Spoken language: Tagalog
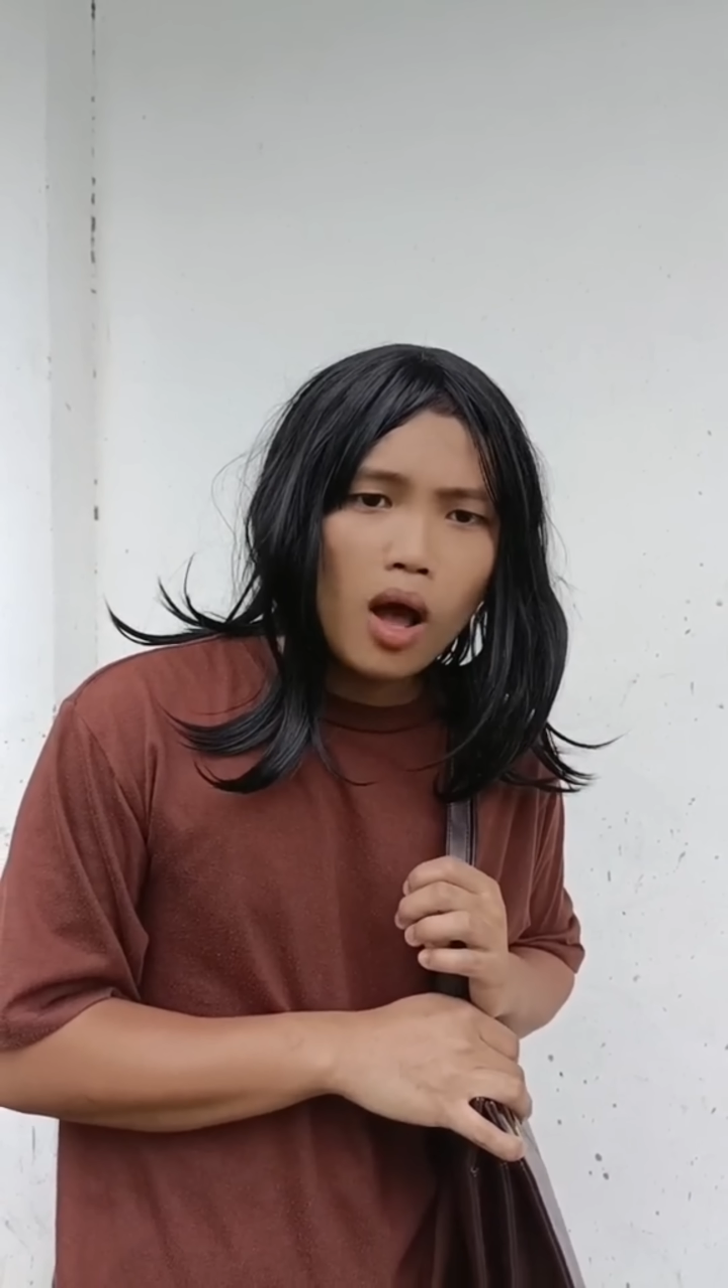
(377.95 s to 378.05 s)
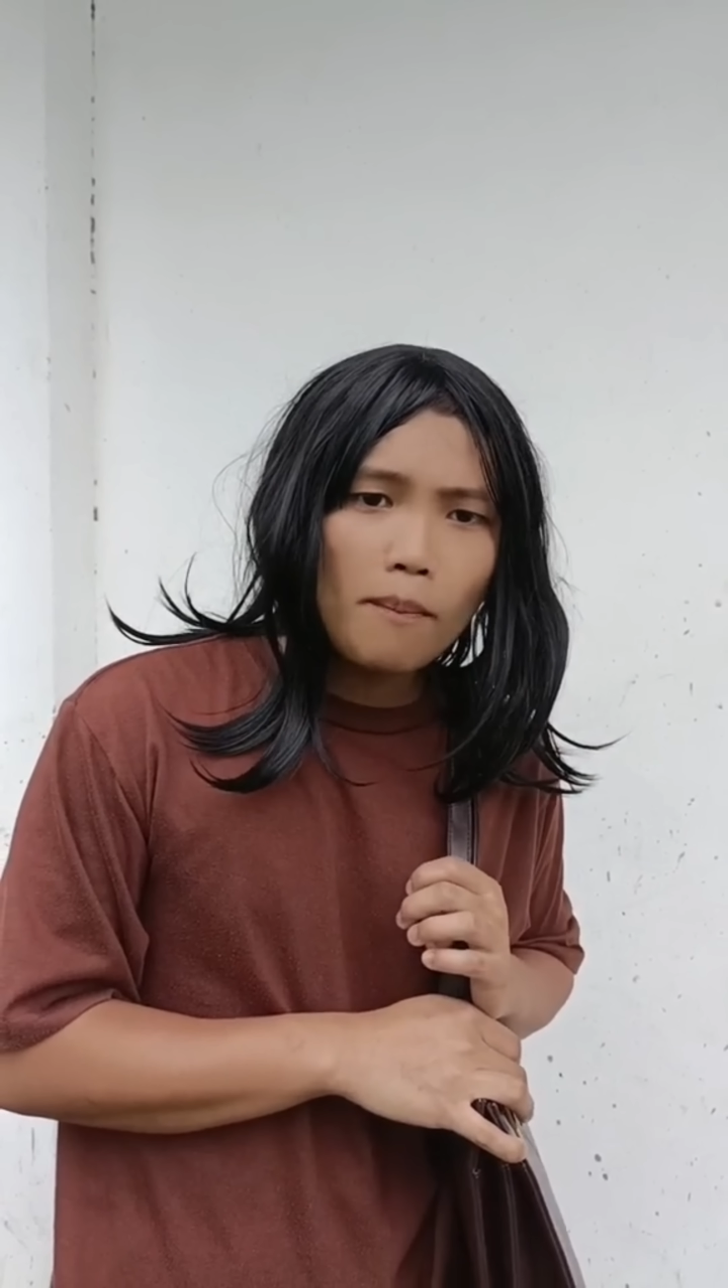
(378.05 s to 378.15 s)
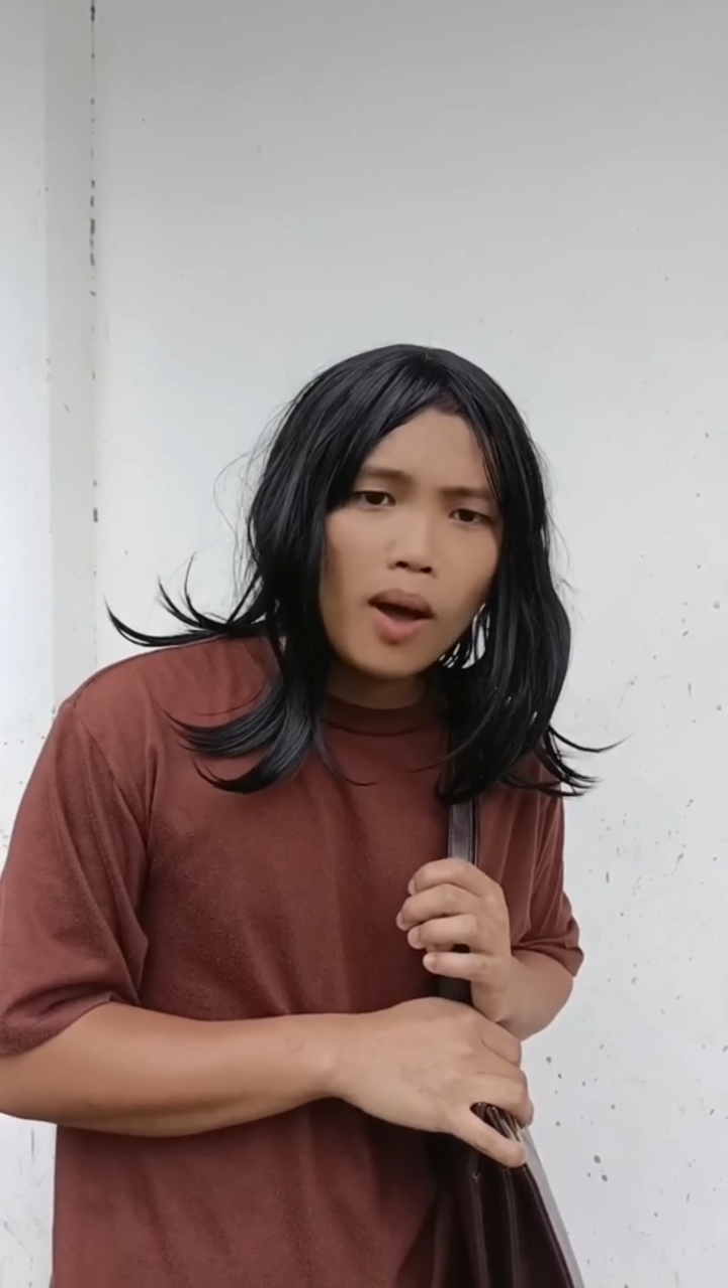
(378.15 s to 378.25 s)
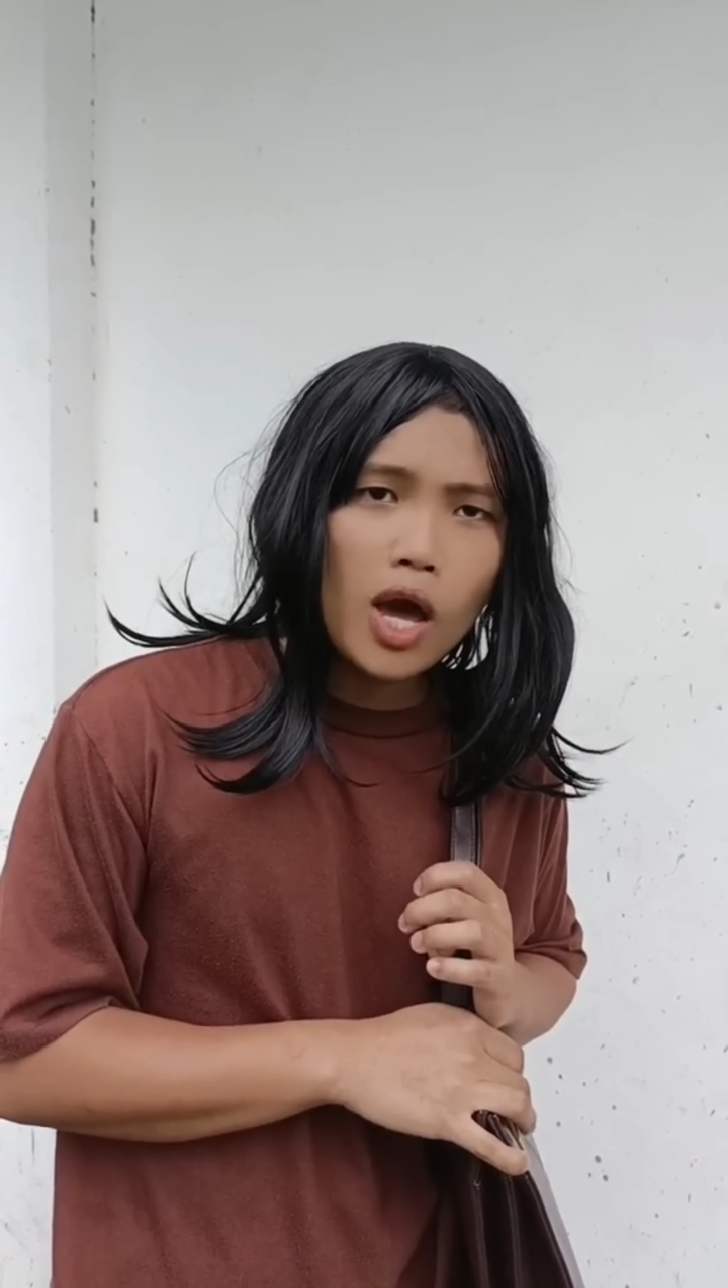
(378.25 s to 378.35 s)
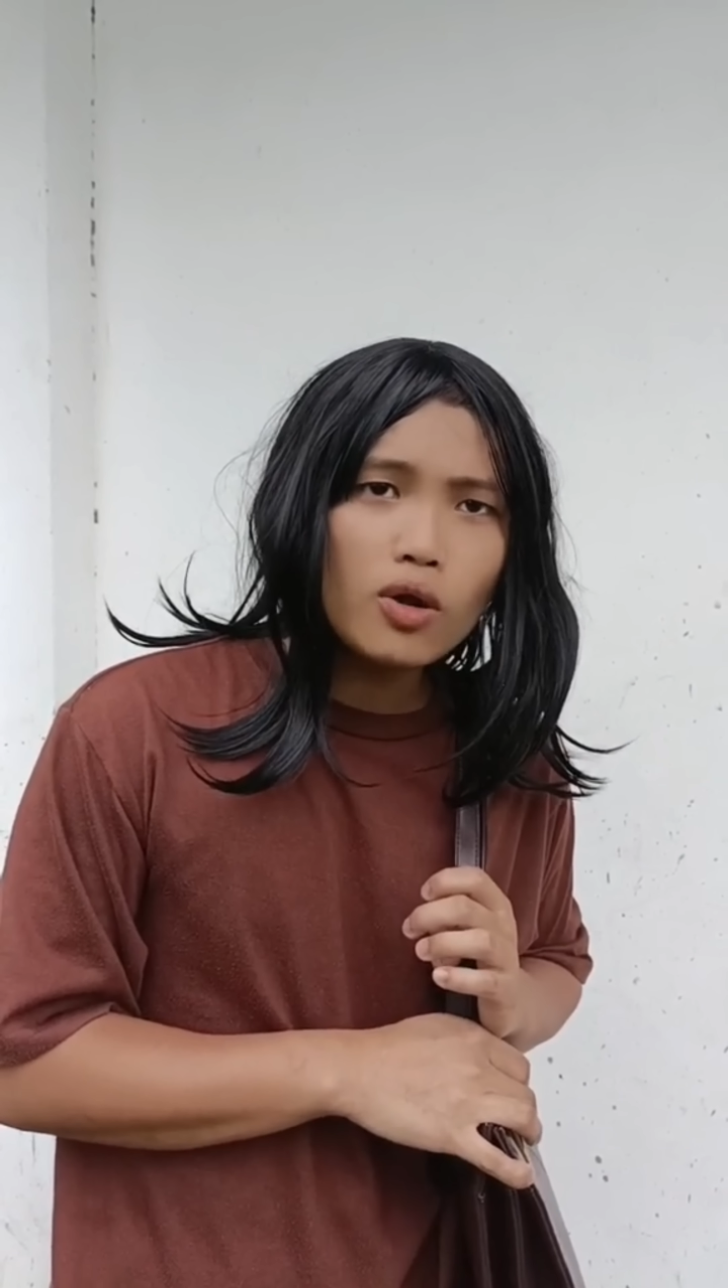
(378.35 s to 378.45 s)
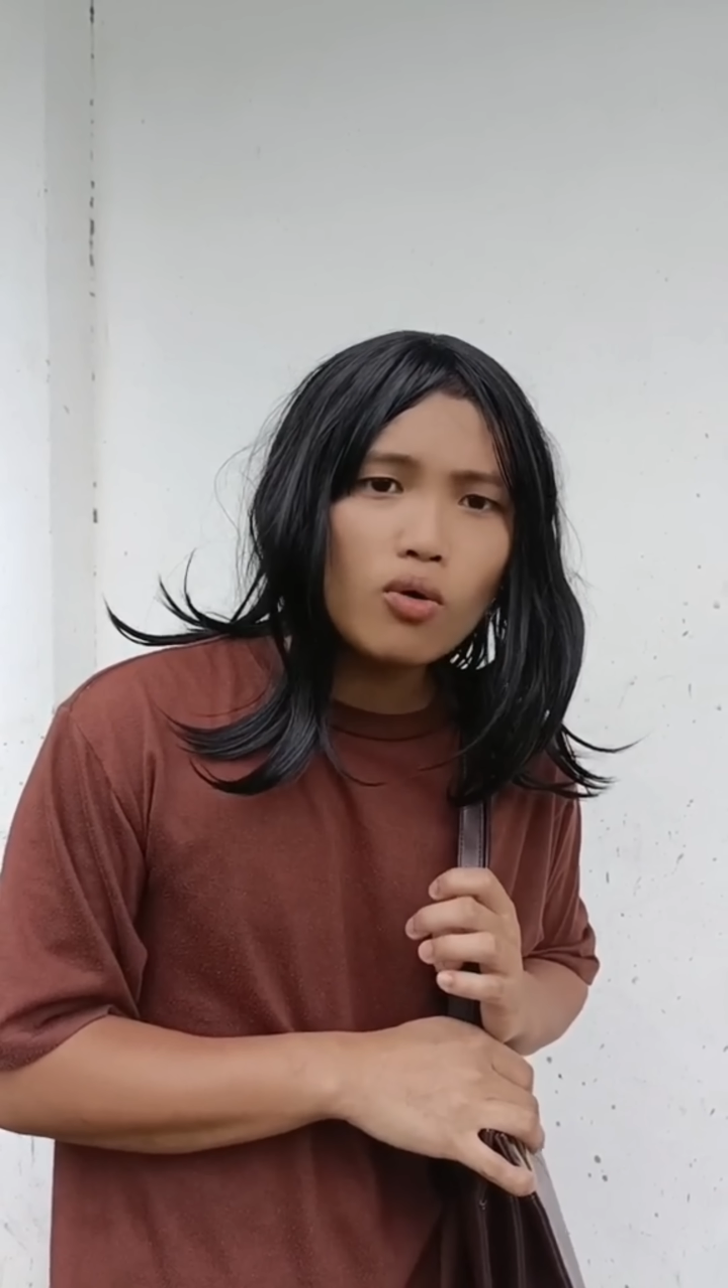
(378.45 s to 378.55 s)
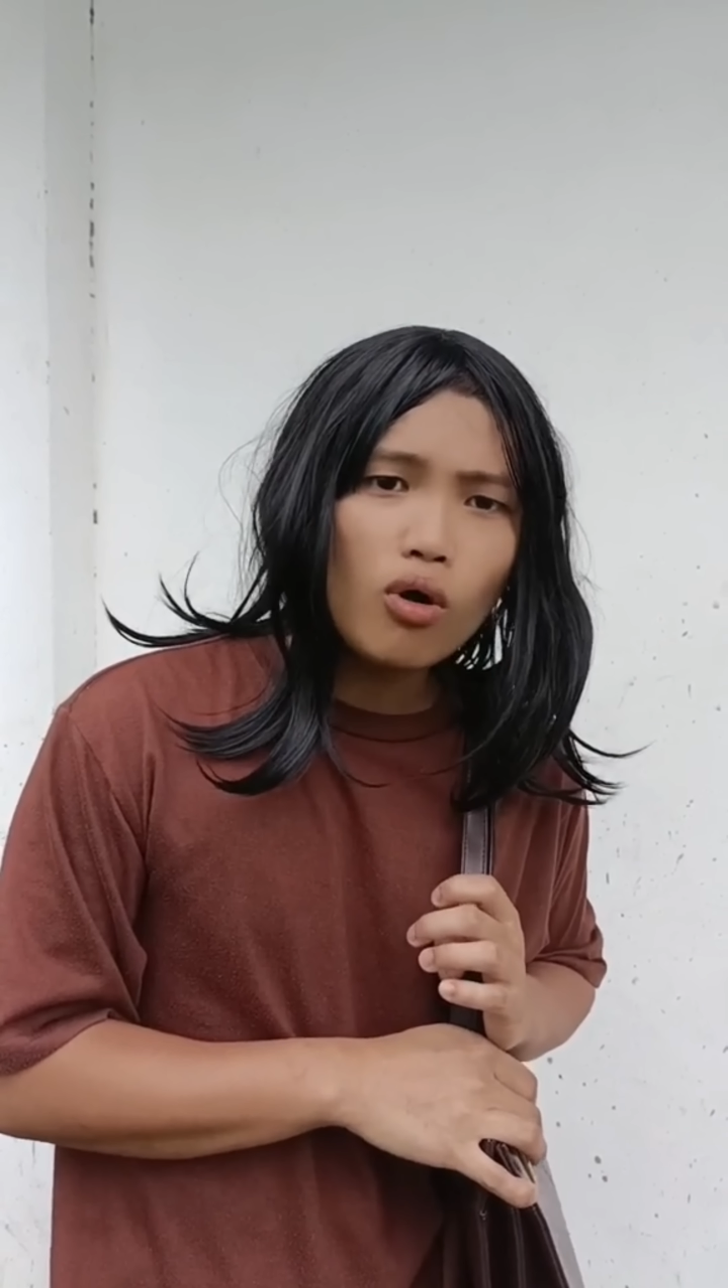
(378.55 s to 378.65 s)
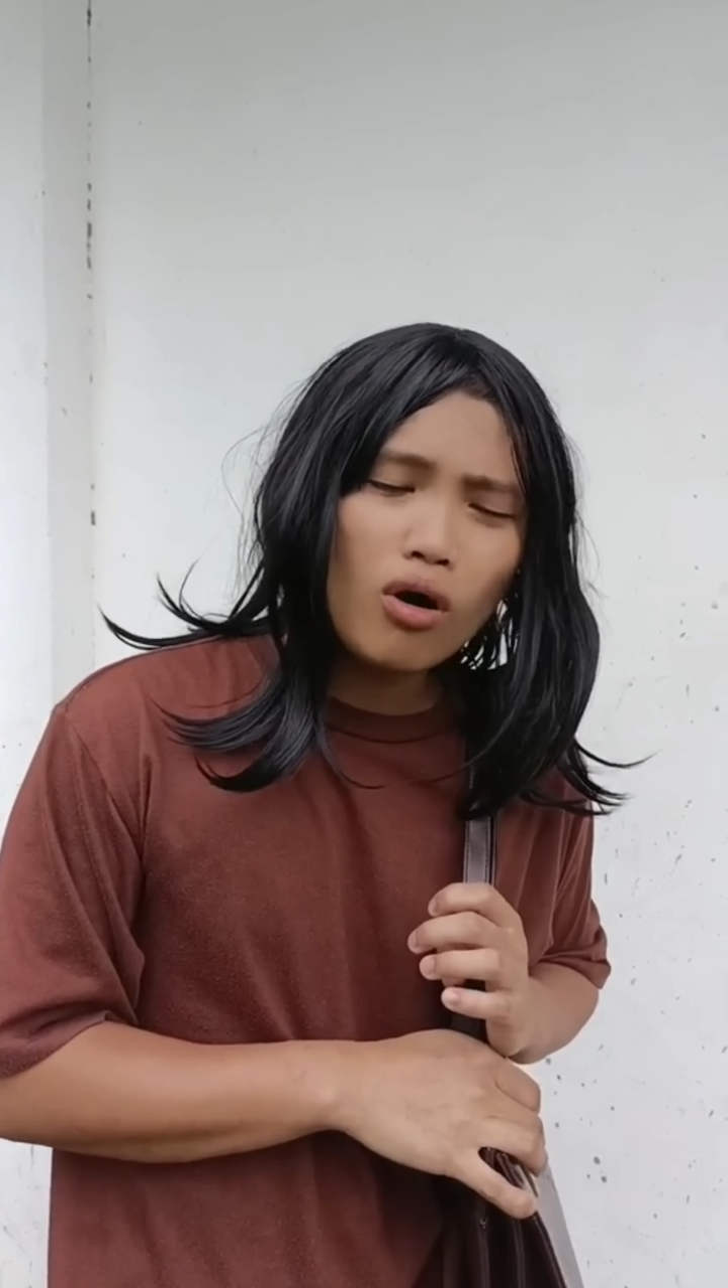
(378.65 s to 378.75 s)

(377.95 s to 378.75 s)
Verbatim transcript: payong ko